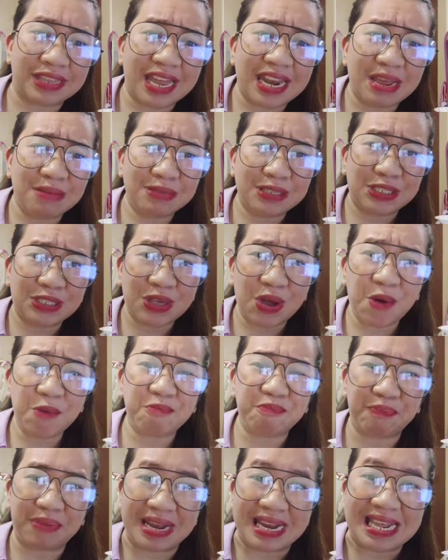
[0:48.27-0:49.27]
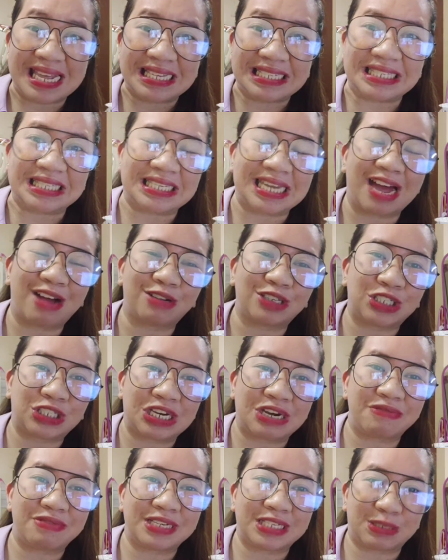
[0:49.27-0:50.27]
And I'm so pleased how
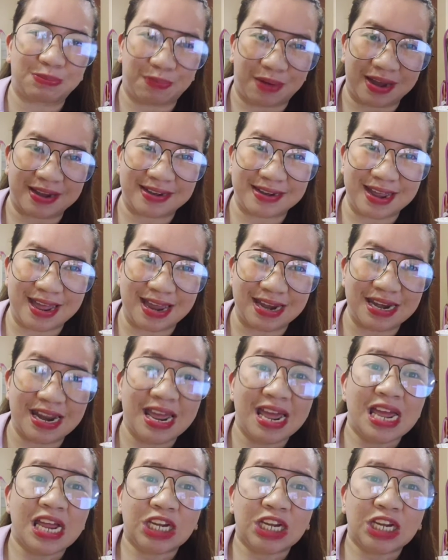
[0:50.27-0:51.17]
she responded.